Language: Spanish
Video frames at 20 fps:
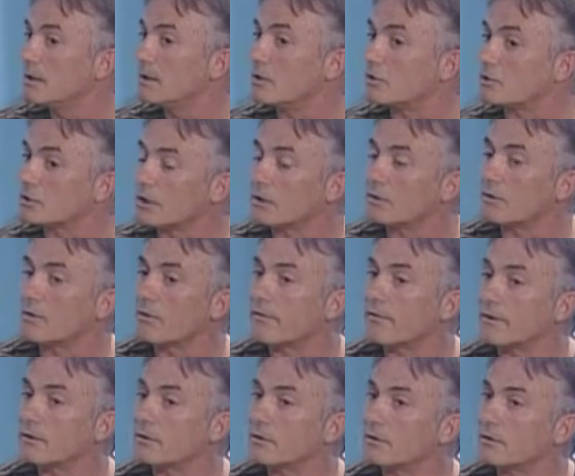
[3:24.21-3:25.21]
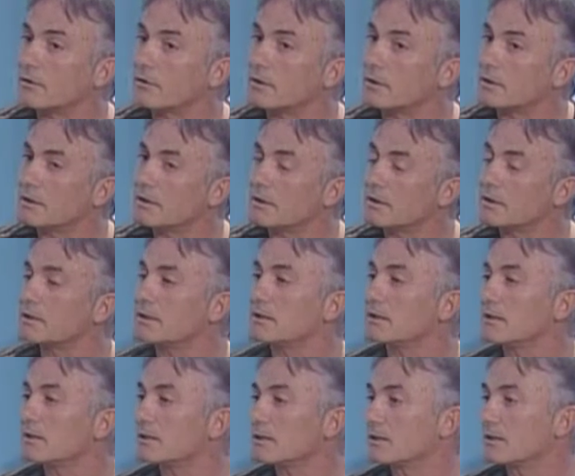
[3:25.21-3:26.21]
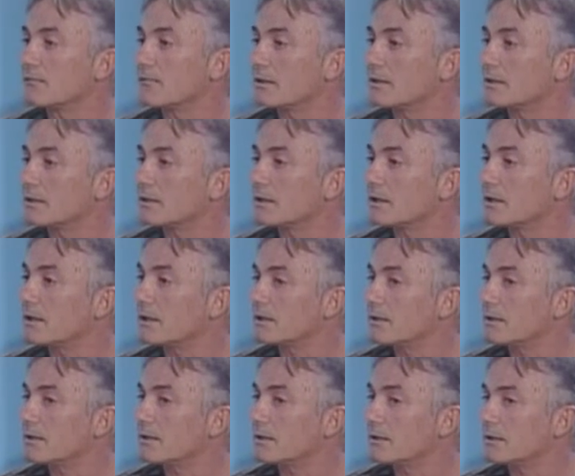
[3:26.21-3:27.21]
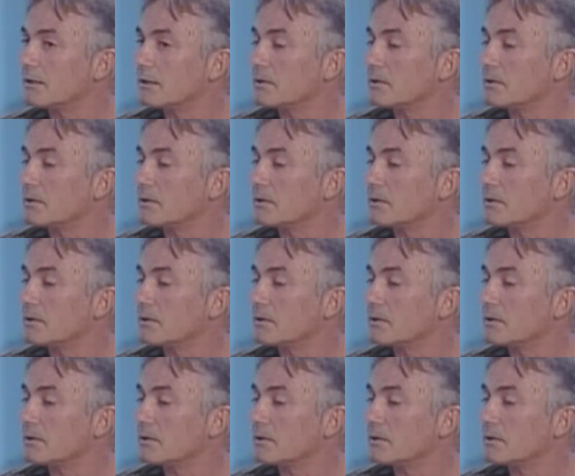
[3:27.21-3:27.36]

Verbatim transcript: lo está conociendo en, esa faceta y,